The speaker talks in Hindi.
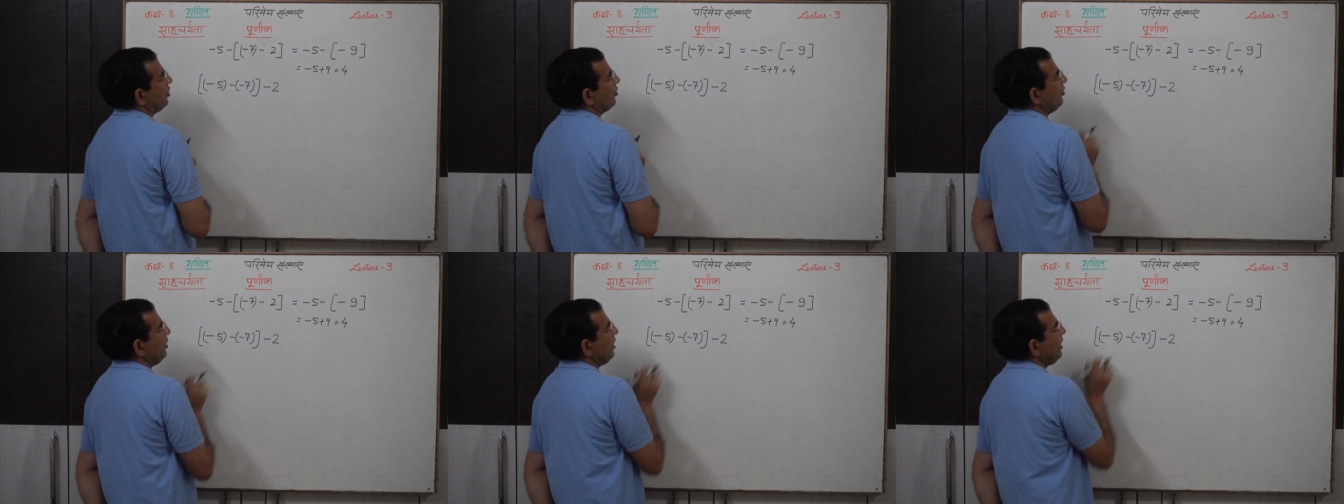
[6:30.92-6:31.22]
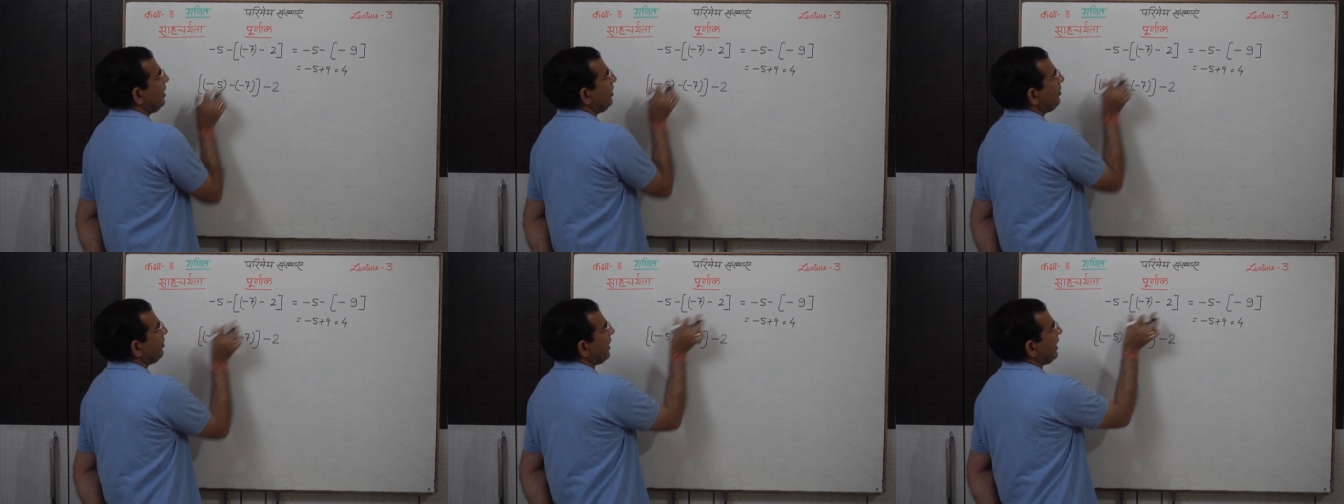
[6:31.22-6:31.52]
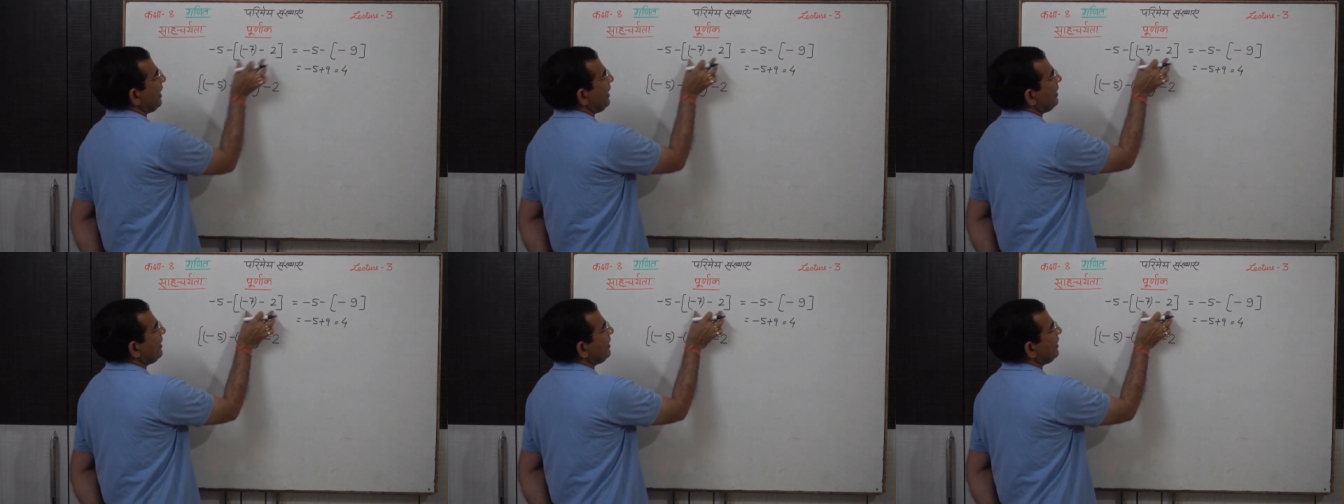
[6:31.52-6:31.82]
वही है
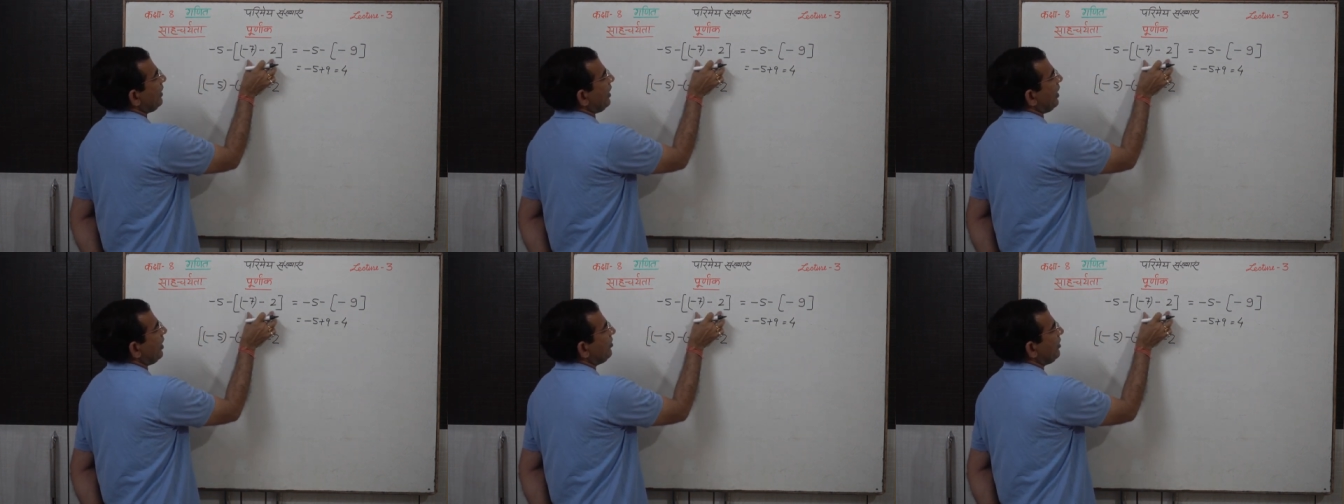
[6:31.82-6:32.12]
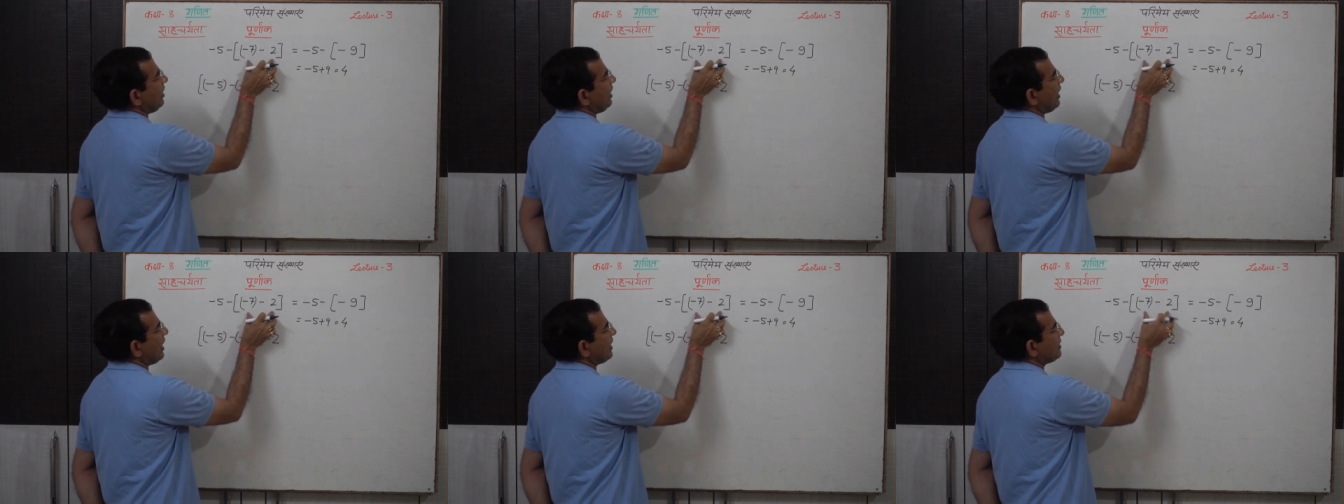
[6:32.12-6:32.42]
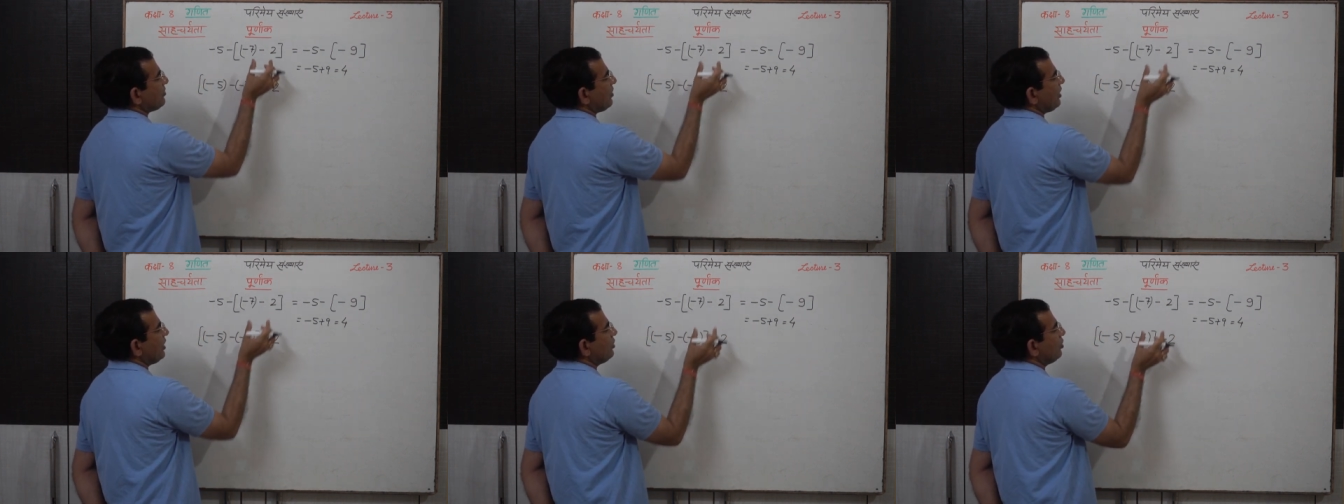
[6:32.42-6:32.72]
पहले इन हमने
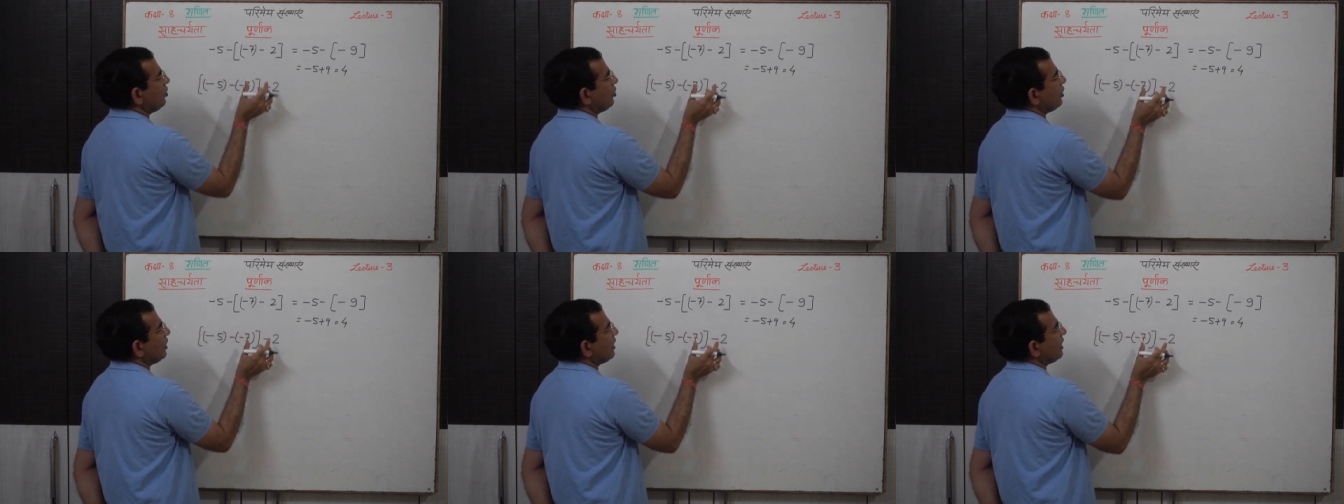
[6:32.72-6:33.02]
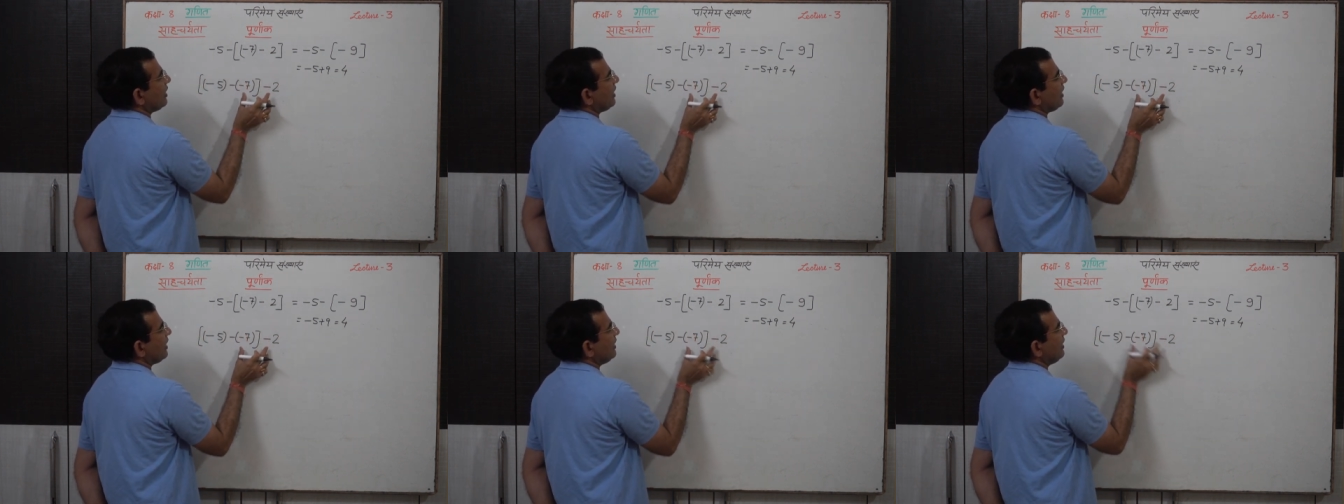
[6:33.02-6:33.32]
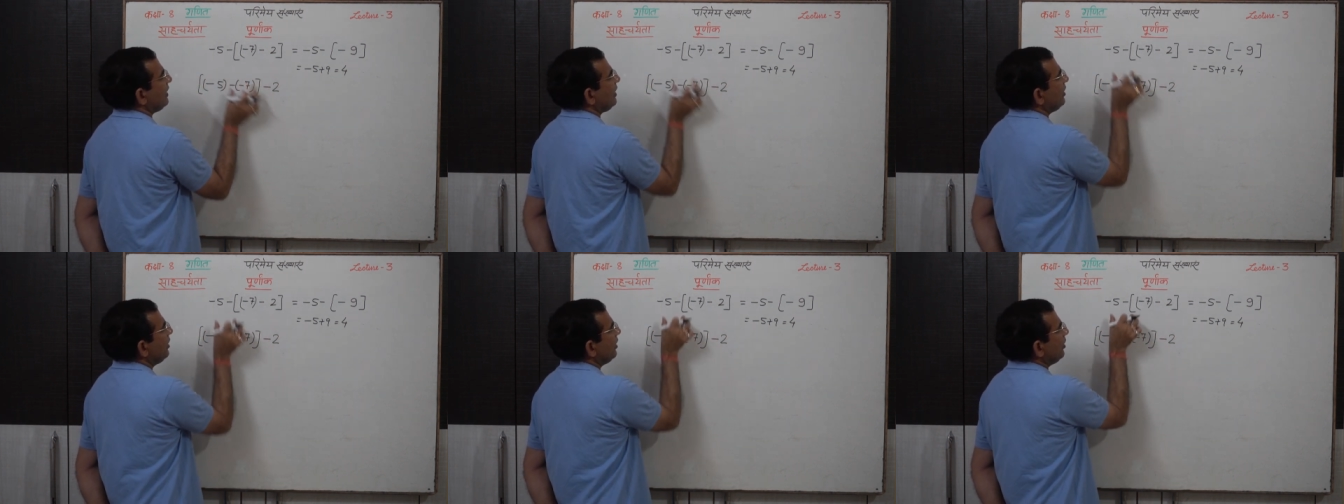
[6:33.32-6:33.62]
लास्ट वाली दो को इकट्ठा
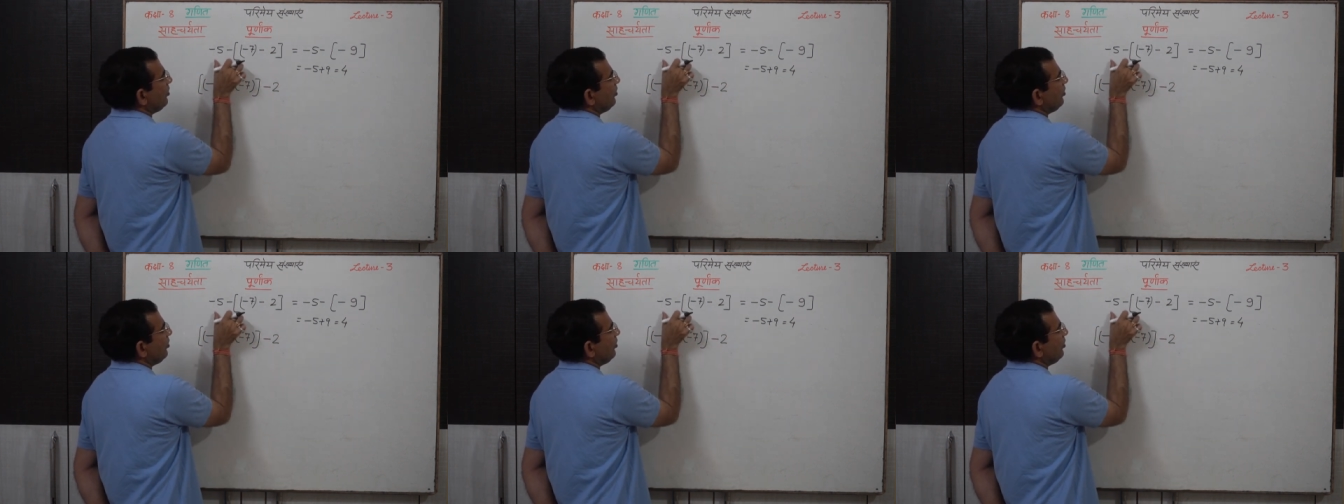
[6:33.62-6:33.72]
किया